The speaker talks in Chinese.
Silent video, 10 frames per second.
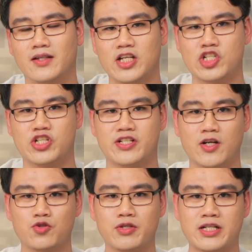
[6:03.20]
那史
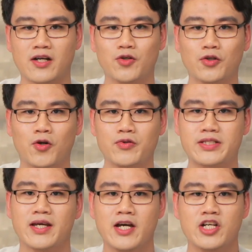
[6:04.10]
上最成功的空
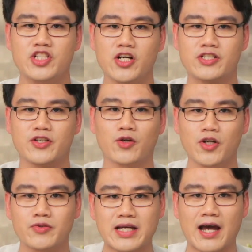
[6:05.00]
袭，正是由
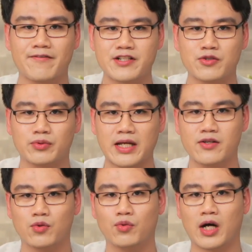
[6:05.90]
六架 F 十五担
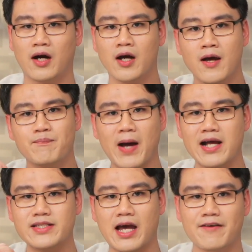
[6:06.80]
任护航，八
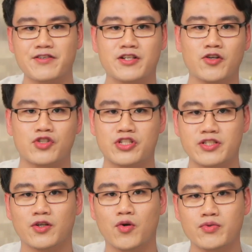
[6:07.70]
架 F 十六执
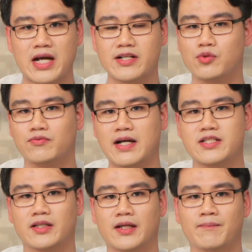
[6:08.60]
行轰炸任务完
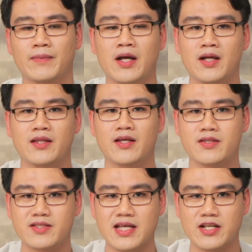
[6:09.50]
成的。那
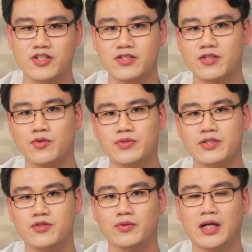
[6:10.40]
在这次攻
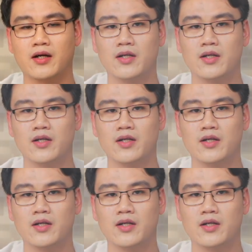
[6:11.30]
击中呢，